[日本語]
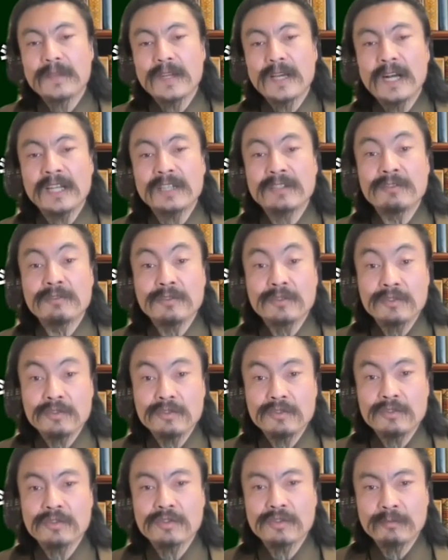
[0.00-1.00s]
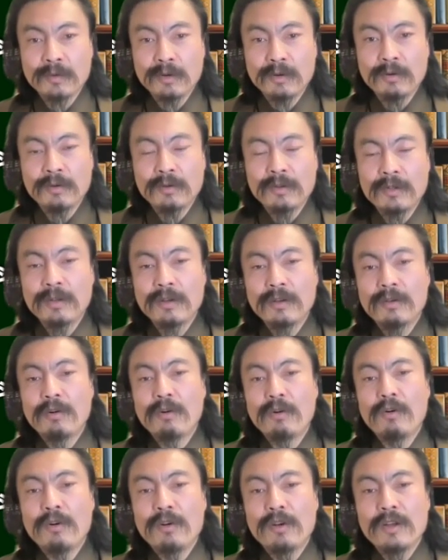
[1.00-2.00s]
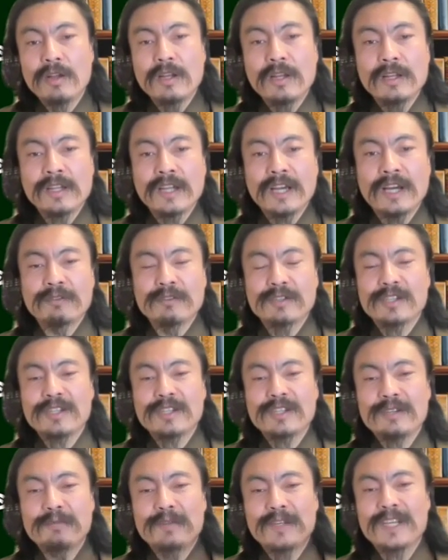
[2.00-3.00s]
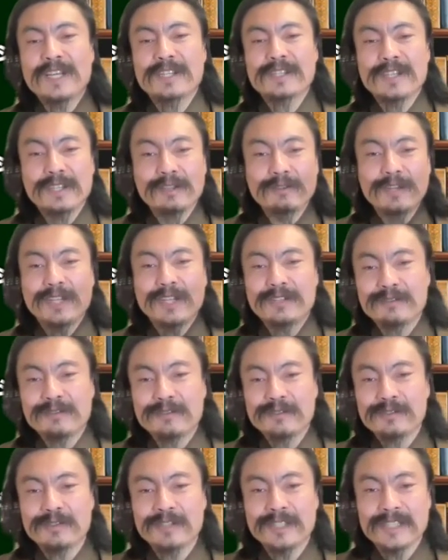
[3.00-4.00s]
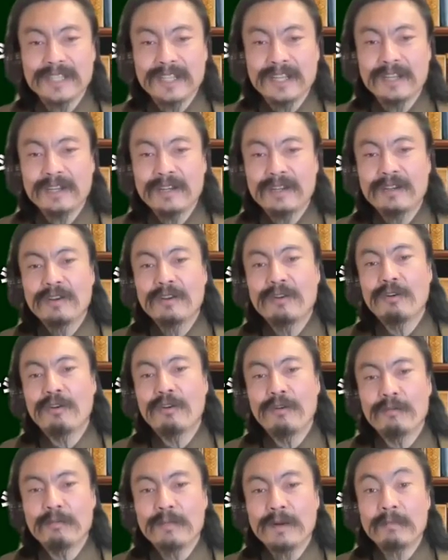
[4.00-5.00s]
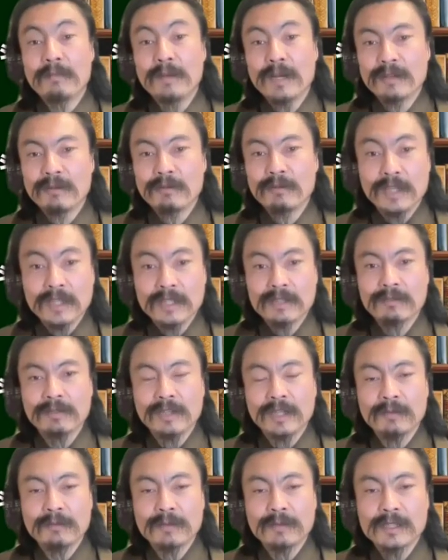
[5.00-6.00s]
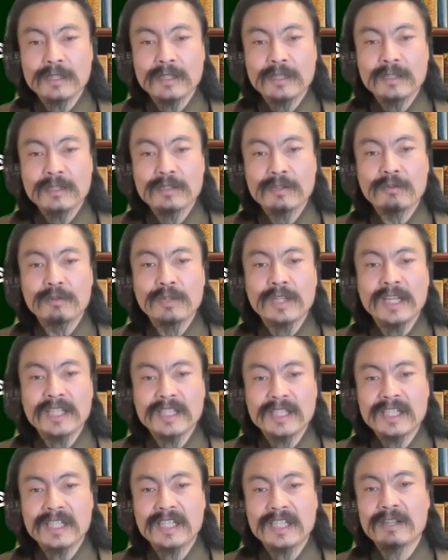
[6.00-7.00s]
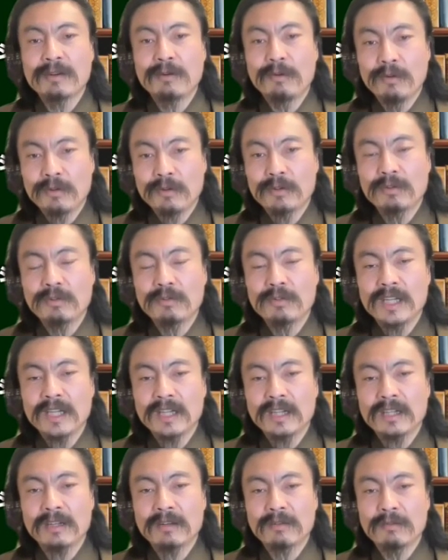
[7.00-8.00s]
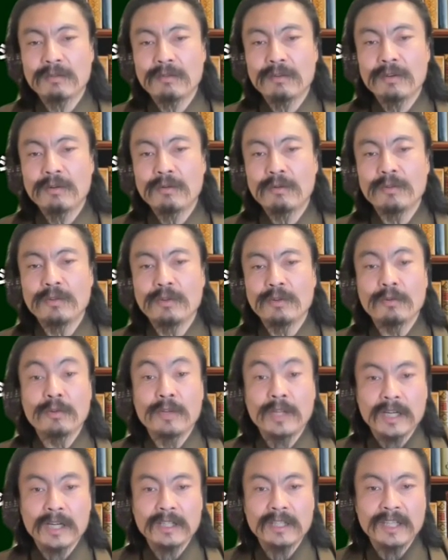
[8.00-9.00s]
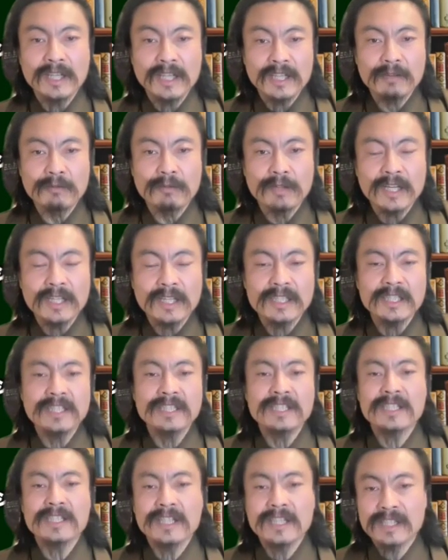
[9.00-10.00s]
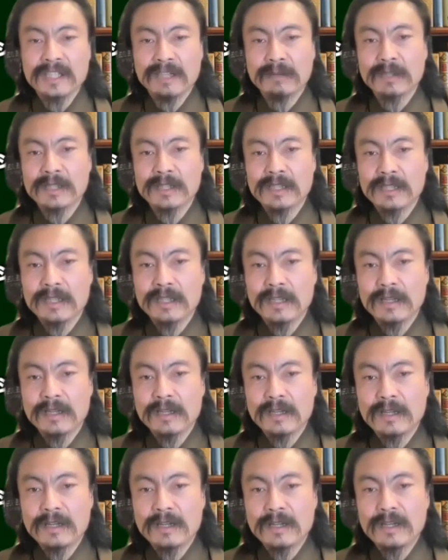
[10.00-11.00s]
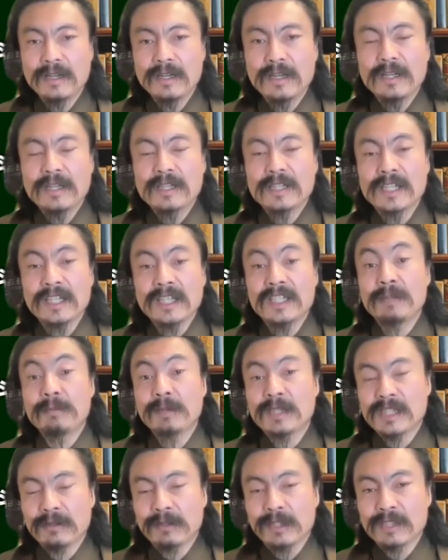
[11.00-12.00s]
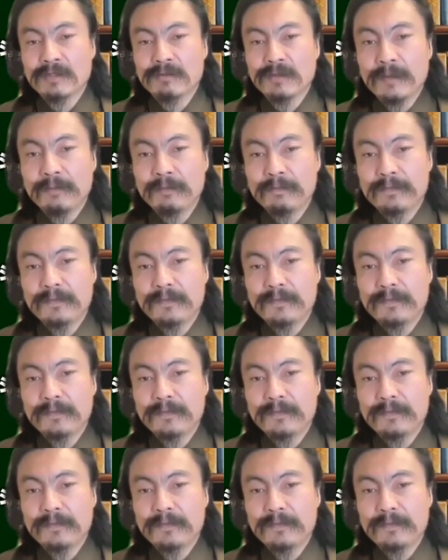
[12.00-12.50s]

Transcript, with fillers: 羽生結弦も、ね、あのフィギュアスケートの羽生結弦ですね、本番前に同じことやってます。それを達成して本当にやったのを脳の中で電気を流して実現しています。さっき言いました、私は。